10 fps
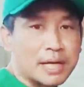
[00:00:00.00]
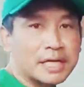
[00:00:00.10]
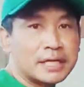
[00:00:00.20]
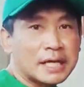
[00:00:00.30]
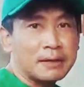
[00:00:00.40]
ไม้
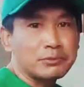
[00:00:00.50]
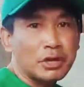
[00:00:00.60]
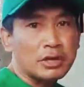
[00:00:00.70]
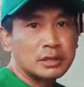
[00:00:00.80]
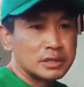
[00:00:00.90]
นะครับ
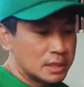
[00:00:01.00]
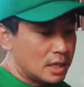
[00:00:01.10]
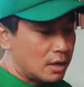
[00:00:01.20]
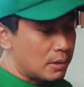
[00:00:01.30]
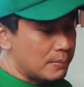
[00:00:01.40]
เนาะ
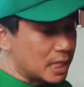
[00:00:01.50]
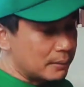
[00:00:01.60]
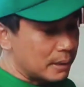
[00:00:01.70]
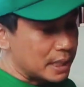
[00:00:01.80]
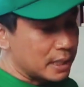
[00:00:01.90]
เขามาเบิ้ง
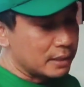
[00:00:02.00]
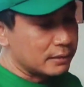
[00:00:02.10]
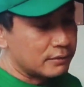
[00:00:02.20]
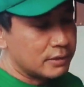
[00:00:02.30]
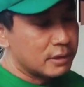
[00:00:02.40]
บัดนี้
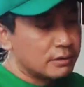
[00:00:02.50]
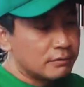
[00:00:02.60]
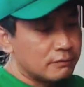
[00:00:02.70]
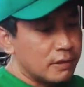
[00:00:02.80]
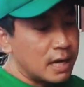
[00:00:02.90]

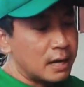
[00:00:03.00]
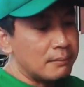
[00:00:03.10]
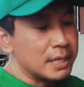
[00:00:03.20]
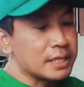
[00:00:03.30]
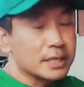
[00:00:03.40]
ว่า
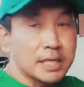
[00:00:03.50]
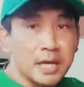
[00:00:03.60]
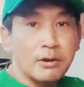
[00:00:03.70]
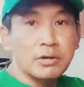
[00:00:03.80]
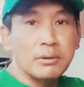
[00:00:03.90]
มันเหนี
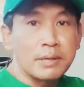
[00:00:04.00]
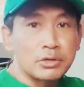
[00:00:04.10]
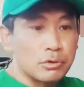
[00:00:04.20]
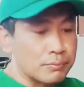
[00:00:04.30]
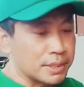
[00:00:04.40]
ยวแล้วมัน
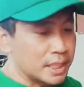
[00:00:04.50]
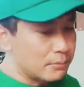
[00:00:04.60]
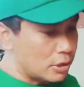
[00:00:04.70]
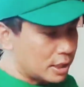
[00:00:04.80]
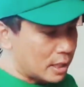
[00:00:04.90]
นุ่มดี
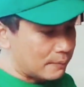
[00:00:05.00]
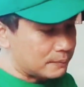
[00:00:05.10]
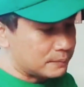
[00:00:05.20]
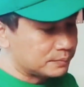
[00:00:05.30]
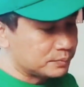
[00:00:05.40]
บ่เนียครับ
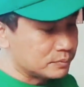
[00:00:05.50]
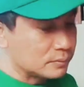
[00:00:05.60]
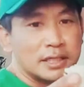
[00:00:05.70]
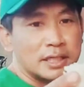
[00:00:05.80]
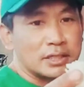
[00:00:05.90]

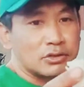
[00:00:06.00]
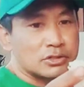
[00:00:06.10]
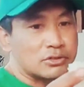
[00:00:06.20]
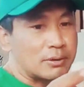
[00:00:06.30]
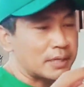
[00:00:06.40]
นี่ทด
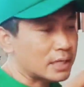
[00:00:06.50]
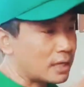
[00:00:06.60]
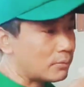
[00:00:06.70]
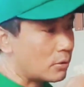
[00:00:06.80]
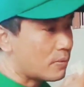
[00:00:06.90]
สอบกันค
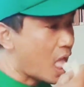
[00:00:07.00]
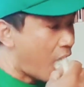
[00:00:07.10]
รับผม